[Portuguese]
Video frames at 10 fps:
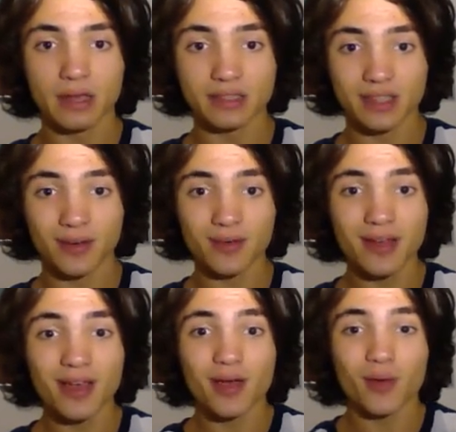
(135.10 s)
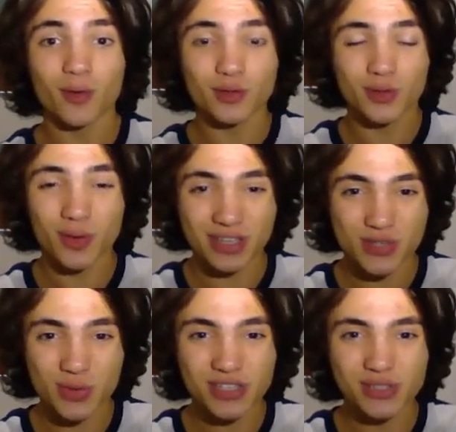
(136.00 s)
Então, eu conto com a
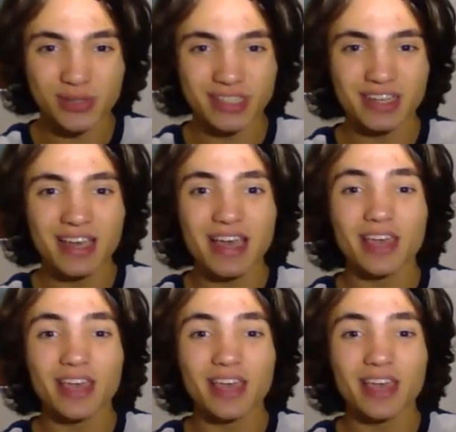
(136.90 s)
sua ajuda